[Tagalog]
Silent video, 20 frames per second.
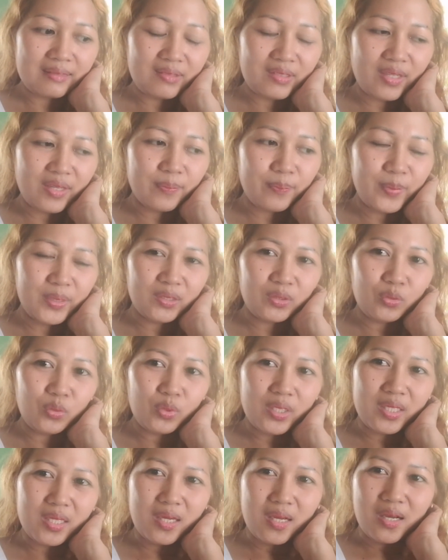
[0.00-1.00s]
tripod ko
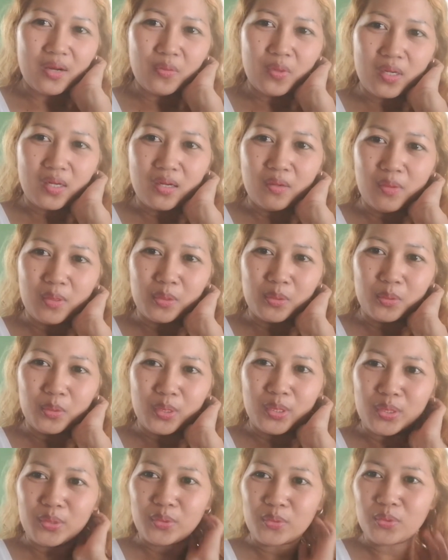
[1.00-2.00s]
kaya hawak-hawak
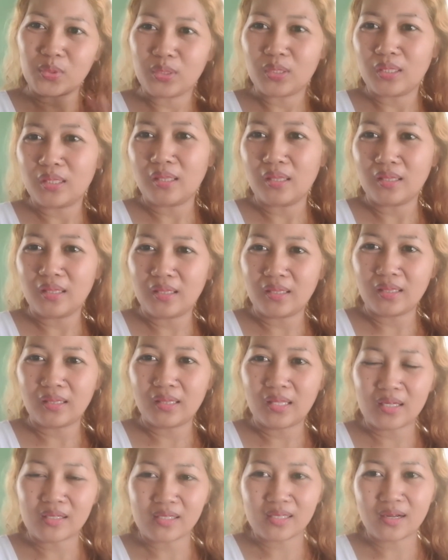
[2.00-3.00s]
ko ngayon
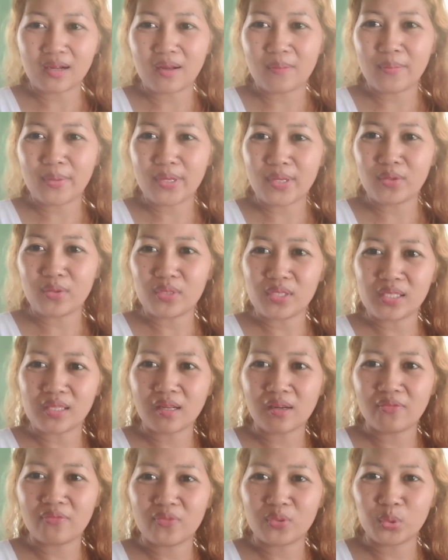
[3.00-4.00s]
lang sa kamay yung
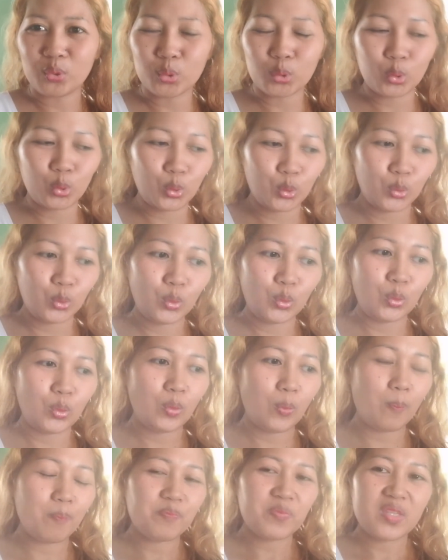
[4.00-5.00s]
cellphone ko.
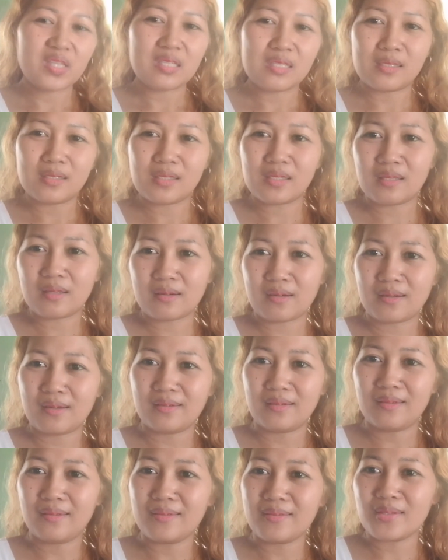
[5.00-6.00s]

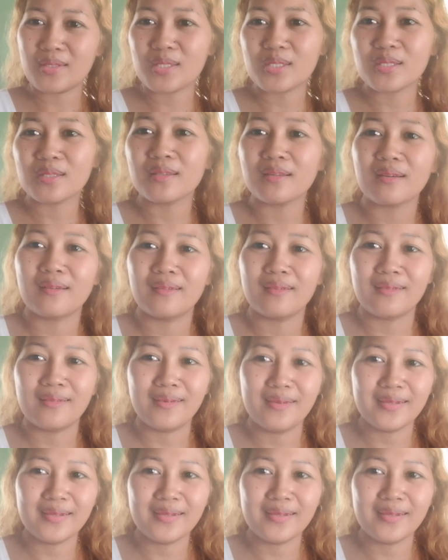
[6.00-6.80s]
Sira na, nasira na.